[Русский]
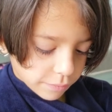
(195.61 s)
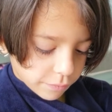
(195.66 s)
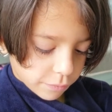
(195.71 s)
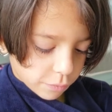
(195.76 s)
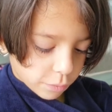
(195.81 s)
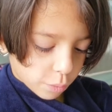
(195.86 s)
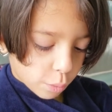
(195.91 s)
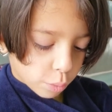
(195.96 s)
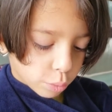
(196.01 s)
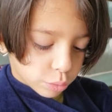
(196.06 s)

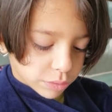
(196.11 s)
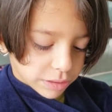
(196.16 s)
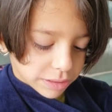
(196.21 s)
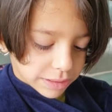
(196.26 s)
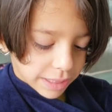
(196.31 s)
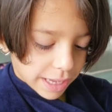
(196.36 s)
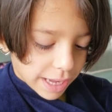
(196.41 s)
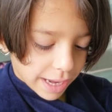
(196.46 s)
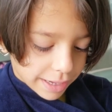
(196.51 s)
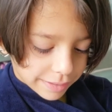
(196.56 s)

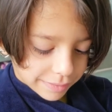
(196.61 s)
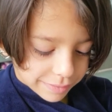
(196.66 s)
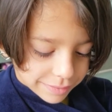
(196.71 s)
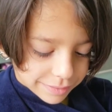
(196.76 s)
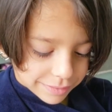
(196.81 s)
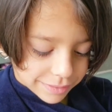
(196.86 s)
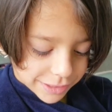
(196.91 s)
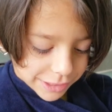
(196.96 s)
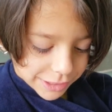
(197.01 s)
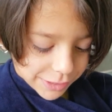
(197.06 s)
Вкусная,
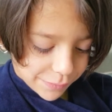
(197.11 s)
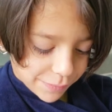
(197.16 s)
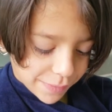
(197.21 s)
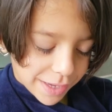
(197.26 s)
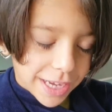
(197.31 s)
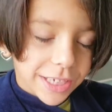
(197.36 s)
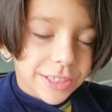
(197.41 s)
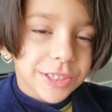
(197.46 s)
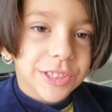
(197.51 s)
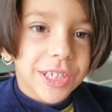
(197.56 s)

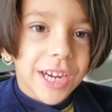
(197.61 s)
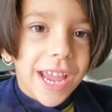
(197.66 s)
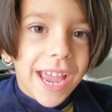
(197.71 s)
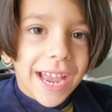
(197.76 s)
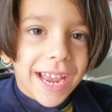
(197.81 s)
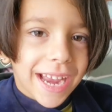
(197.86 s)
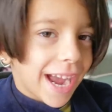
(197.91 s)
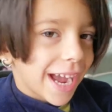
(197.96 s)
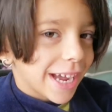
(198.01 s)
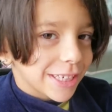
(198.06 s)
свежая mm.
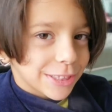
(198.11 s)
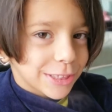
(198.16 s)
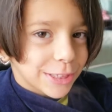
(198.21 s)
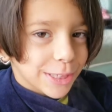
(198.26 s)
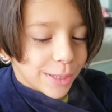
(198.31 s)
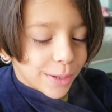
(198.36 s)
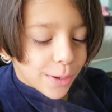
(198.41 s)
каша.